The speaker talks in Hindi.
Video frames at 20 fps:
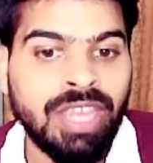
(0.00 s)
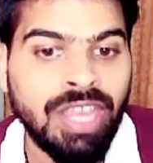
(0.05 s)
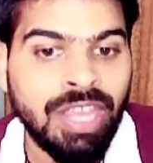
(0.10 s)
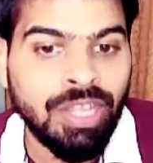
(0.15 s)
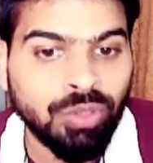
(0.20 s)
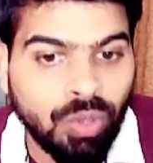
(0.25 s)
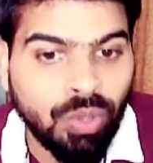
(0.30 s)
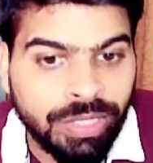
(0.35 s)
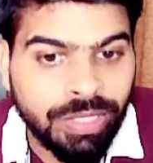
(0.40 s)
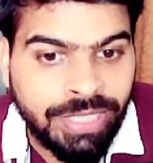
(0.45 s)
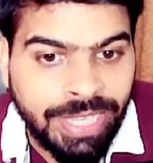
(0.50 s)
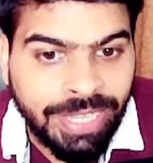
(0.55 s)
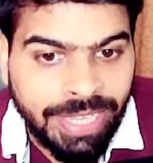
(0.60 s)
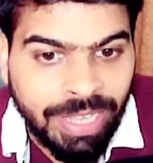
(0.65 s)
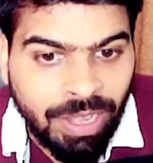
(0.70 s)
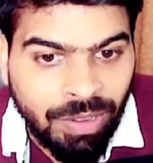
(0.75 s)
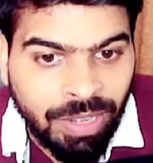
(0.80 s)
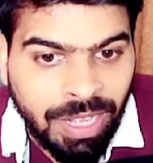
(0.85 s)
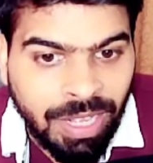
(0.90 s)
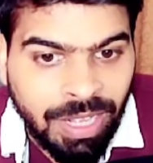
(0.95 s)
तो ये
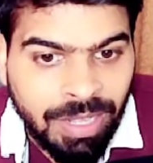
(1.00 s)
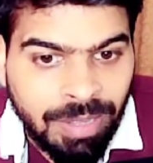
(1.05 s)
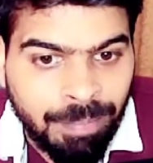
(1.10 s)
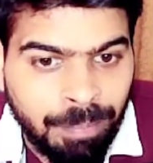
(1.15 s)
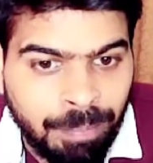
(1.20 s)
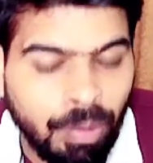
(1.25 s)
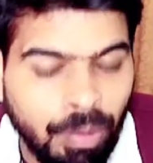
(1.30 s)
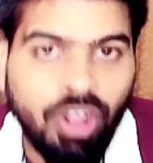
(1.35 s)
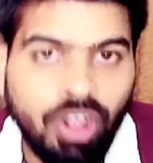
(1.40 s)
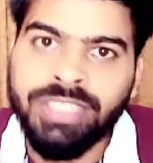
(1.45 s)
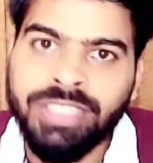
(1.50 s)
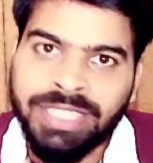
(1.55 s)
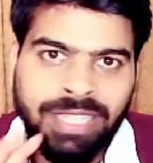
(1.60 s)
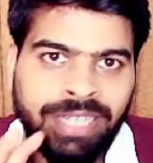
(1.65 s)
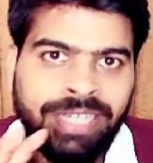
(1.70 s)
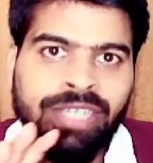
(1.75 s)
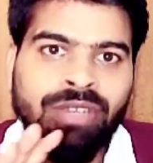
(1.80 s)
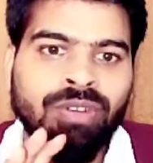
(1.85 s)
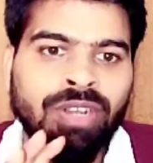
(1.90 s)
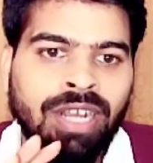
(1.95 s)
क्या होगा बहुत ज्यादा
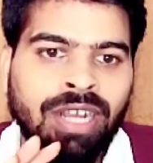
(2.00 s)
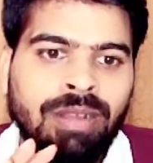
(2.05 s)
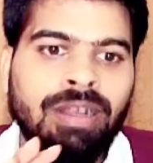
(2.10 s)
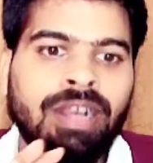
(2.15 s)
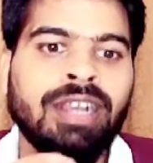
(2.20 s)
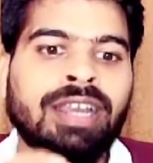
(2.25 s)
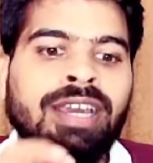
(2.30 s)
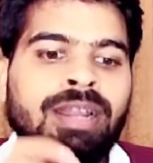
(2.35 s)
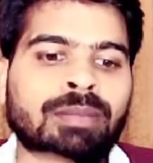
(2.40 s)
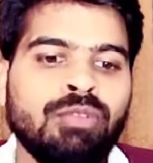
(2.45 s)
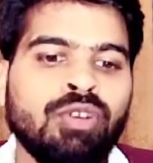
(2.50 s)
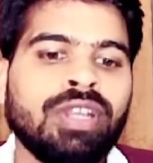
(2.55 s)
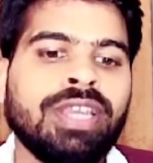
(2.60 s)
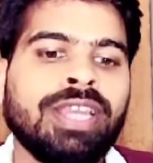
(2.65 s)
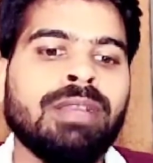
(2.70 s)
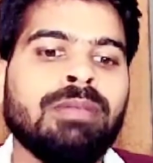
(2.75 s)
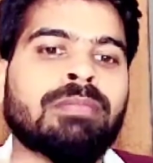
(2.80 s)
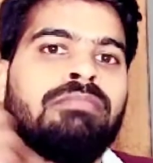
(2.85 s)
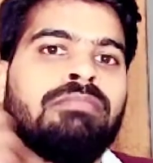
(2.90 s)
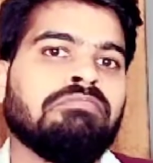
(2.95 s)
नहीं होगा अगर हम लोग
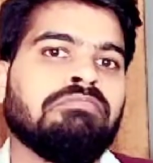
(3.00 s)
एक